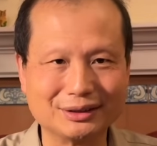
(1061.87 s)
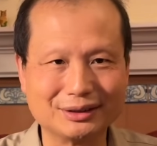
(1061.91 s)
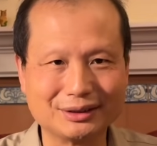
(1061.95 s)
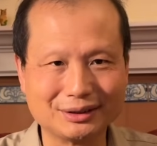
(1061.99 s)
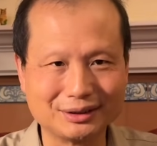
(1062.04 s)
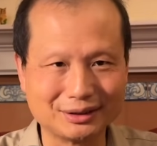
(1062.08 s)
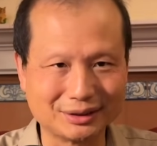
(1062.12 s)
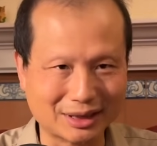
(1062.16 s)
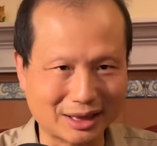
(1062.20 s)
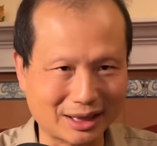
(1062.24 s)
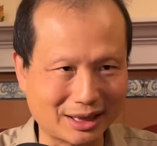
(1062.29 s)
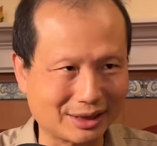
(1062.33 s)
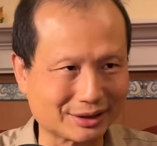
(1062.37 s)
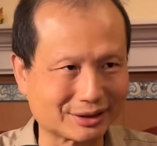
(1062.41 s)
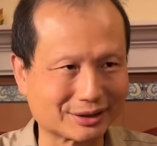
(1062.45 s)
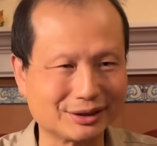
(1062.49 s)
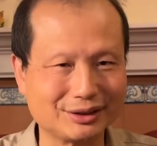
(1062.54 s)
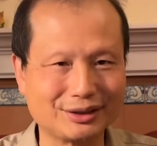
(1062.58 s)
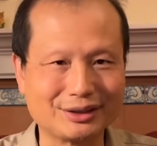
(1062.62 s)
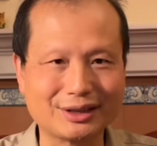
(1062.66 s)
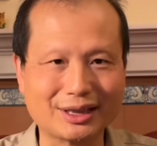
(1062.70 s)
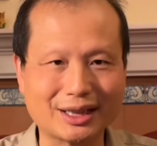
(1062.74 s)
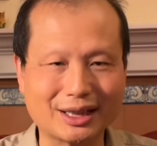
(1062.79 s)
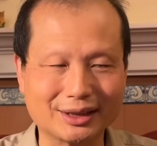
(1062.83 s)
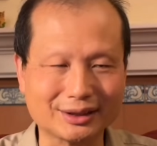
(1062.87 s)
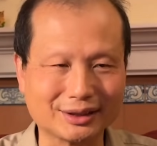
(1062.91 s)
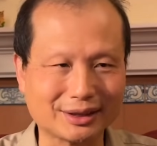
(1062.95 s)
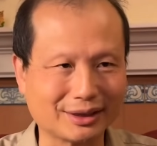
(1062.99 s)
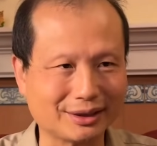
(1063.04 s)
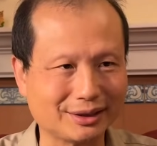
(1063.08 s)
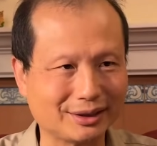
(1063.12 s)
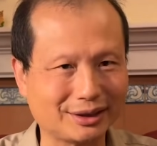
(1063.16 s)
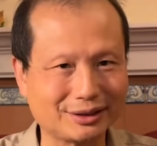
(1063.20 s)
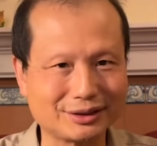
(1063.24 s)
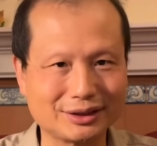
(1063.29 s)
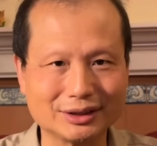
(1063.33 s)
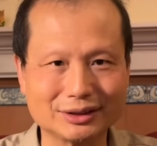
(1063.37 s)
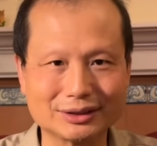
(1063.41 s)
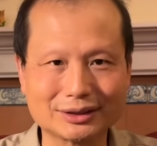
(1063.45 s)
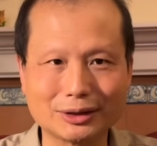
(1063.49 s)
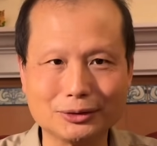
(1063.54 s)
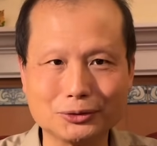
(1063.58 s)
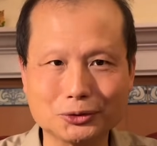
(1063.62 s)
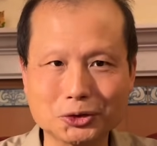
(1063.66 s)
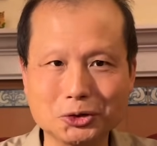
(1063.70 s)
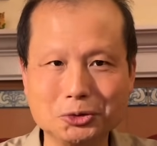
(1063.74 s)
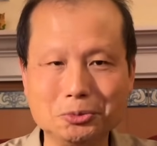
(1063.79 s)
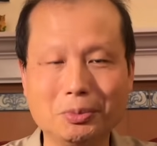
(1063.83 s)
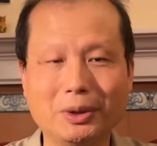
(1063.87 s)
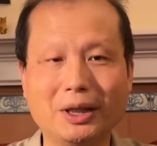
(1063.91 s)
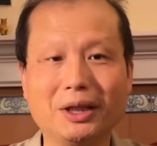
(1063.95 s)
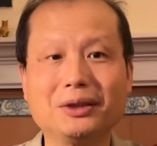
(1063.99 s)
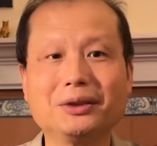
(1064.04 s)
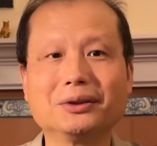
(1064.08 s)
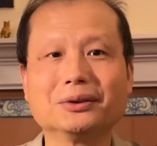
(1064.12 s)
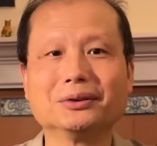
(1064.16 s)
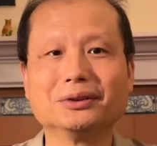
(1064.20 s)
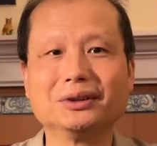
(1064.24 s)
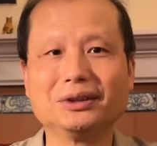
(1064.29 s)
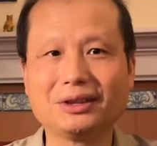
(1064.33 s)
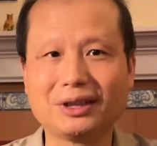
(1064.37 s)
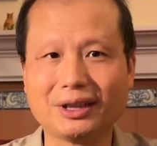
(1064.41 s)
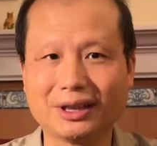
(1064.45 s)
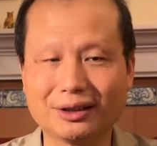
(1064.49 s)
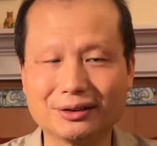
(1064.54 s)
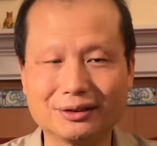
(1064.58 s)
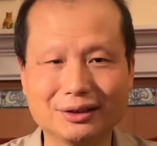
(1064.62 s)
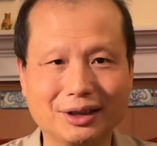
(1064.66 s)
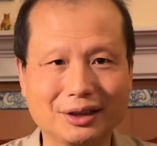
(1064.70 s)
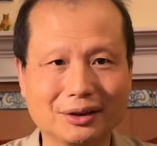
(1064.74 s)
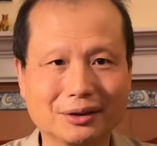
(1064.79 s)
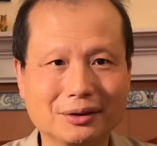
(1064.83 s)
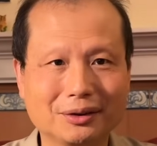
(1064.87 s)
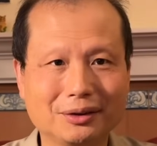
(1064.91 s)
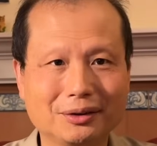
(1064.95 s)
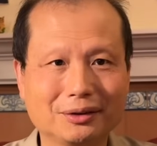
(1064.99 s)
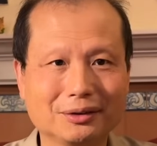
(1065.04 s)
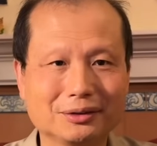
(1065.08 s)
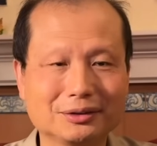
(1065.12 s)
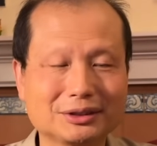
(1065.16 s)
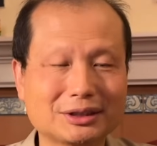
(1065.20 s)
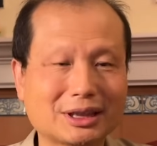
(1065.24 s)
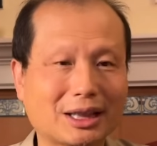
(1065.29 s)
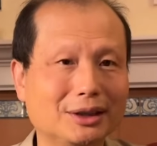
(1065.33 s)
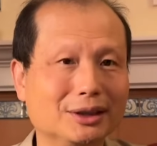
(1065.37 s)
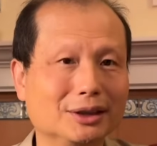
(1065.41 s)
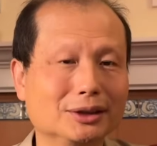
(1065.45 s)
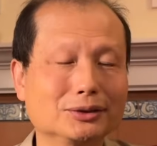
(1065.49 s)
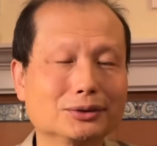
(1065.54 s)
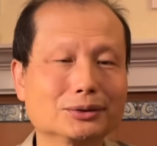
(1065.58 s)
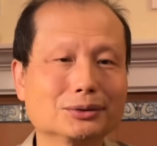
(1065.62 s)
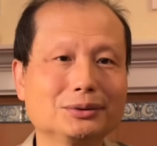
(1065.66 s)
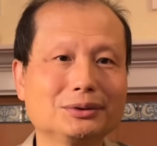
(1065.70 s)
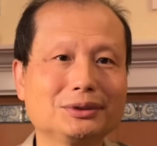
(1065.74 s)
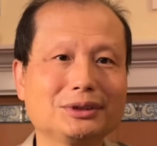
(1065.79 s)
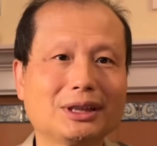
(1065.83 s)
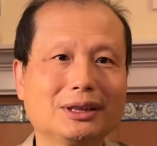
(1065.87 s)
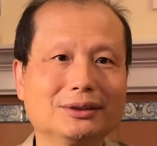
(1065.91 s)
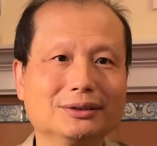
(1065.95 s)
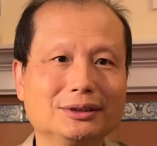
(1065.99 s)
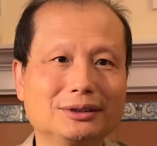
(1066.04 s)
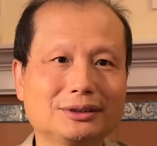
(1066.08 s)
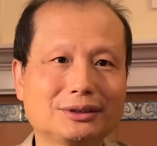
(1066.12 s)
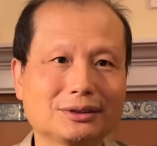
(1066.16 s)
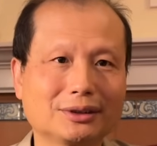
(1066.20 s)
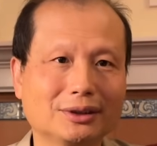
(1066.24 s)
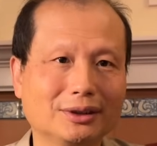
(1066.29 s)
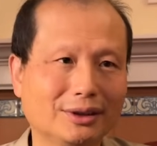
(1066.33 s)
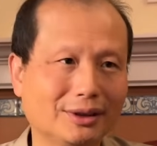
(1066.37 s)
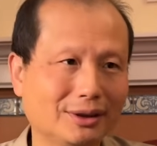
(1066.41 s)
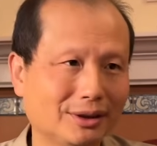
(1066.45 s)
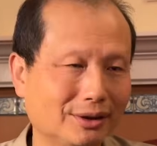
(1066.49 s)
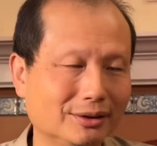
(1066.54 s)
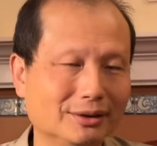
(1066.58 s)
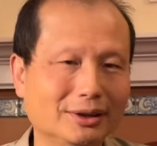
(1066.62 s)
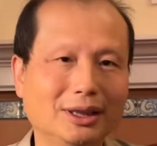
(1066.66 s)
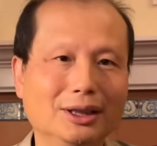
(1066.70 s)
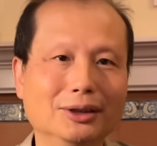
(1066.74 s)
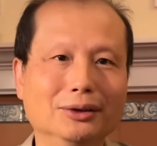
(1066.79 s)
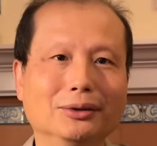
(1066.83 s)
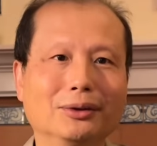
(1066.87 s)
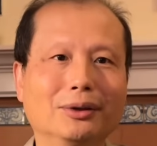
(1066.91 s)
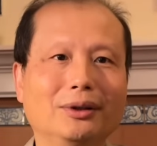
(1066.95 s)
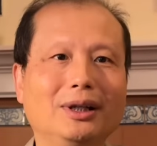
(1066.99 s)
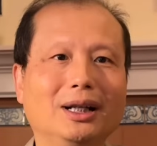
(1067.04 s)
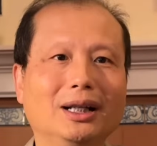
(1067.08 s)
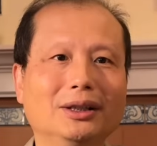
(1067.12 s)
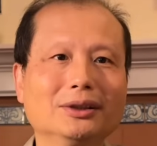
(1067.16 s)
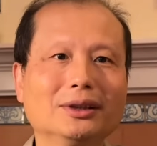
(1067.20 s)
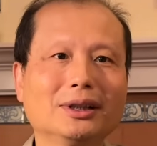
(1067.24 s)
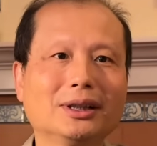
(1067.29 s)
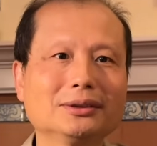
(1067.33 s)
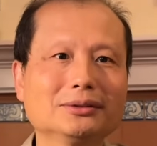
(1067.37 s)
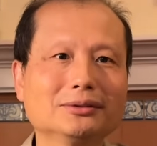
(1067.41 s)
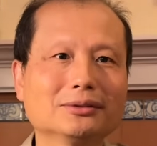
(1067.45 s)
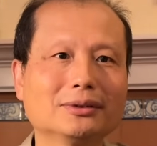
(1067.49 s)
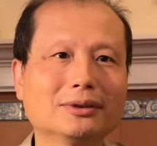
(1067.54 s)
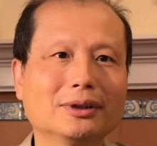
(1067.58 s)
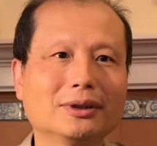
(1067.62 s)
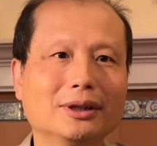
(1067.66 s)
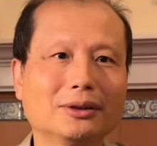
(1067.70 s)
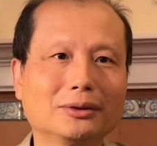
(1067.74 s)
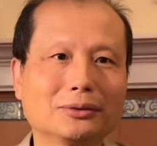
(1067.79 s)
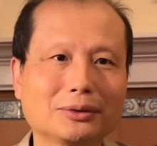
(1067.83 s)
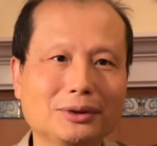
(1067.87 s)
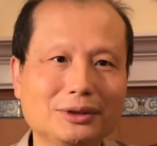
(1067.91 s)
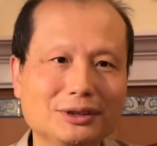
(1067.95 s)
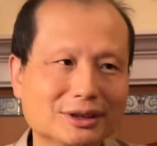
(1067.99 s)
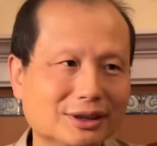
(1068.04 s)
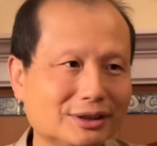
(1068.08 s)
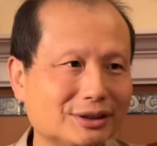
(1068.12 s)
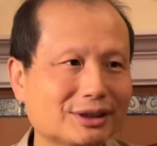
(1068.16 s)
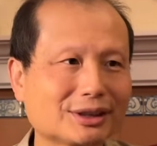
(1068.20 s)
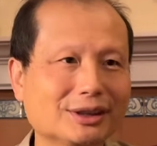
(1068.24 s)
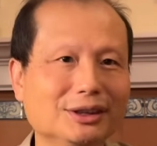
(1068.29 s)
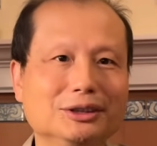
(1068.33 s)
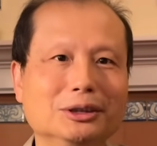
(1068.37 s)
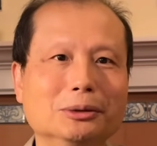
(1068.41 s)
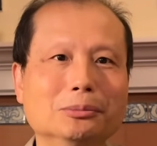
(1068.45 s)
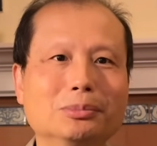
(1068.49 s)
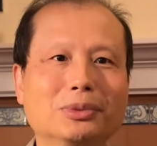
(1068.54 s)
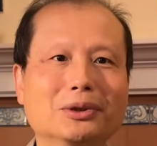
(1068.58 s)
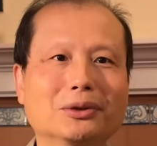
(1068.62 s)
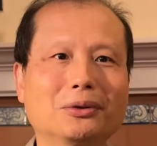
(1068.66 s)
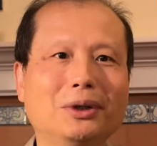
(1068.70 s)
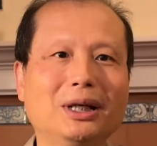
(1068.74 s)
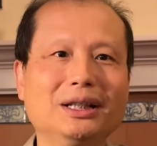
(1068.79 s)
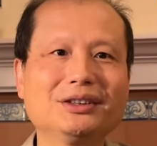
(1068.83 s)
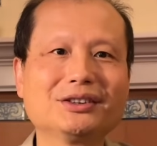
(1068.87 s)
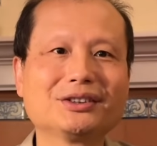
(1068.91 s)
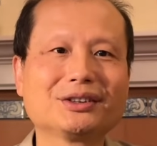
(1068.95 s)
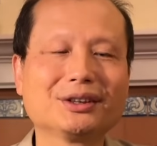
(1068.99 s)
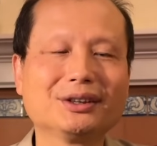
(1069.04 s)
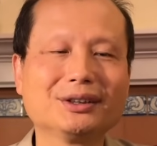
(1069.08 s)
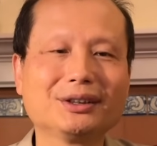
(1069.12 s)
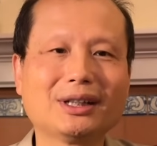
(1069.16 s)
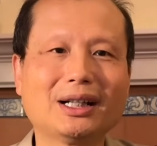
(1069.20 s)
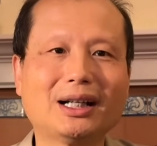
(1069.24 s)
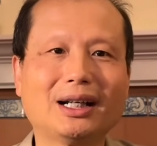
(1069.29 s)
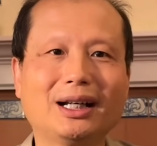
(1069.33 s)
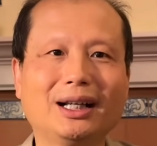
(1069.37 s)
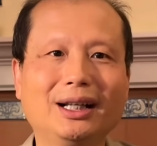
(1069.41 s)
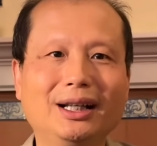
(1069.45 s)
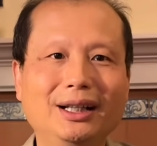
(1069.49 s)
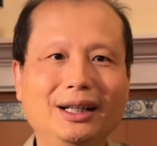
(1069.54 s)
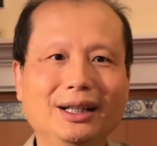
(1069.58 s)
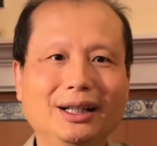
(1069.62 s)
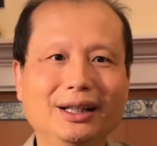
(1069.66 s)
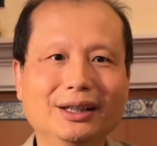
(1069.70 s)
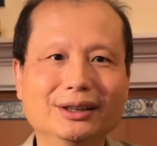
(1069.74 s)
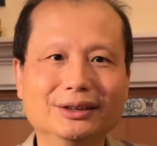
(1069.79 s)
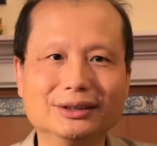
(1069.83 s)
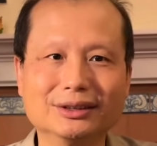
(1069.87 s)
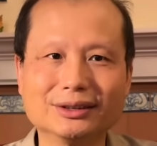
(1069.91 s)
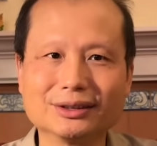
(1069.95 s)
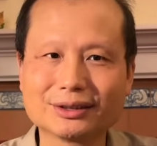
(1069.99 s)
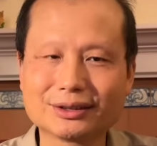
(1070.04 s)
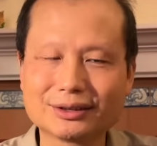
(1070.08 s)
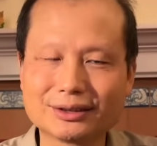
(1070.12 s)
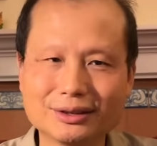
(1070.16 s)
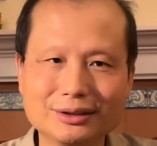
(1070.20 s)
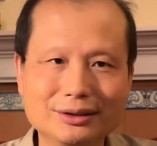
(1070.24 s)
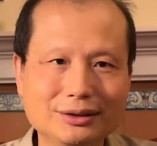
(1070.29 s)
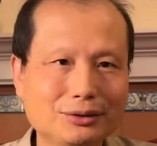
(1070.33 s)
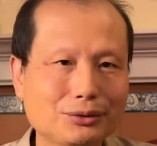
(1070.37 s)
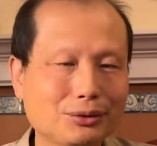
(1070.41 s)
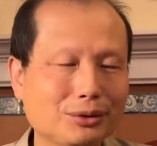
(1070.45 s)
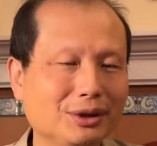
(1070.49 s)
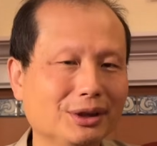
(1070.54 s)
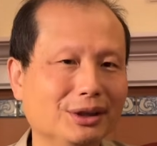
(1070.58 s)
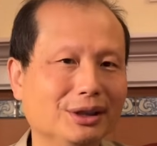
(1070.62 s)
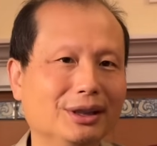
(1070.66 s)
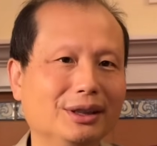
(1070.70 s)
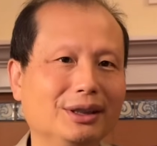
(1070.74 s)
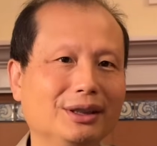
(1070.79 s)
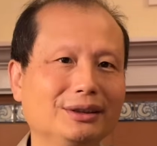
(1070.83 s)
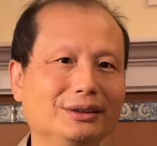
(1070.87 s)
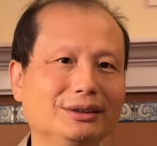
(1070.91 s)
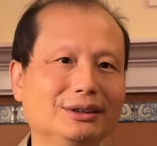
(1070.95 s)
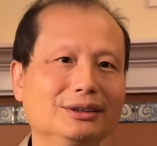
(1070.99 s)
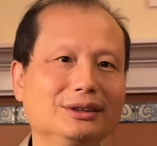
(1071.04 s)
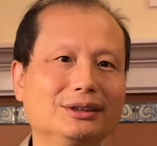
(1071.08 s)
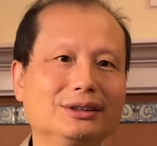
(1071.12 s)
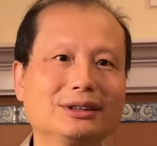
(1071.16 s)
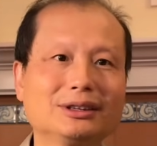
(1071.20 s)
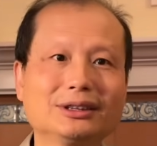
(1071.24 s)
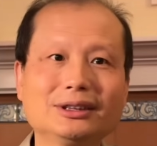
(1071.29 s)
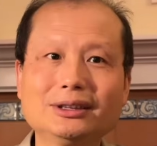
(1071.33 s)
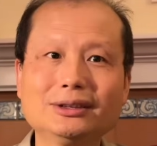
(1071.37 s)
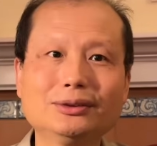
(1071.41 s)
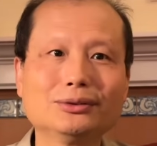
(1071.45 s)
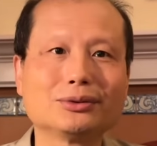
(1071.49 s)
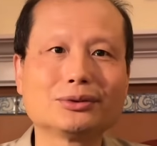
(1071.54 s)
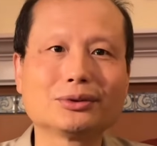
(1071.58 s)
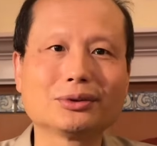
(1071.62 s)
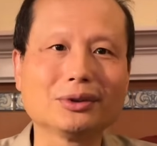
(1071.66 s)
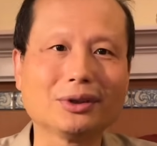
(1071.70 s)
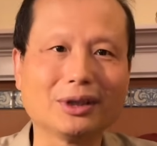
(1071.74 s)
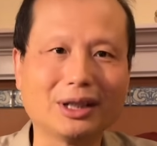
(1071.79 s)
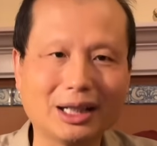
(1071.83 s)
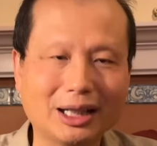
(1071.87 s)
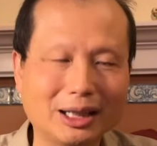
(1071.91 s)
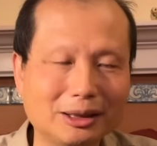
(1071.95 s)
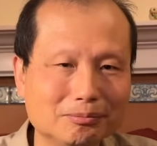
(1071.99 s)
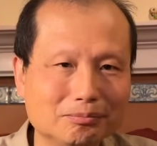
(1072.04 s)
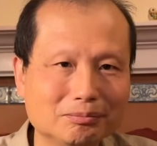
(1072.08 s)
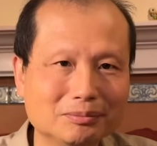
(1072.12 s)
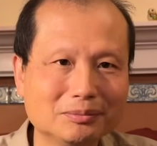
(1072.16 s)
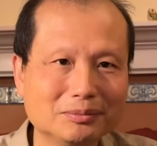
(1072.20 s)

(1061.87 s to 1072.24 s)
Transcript: 那是假的，那些证据没有一条能够站得住脚的时候，很多人呢，对这事已经不关心了，已经失去了呃兴趣了，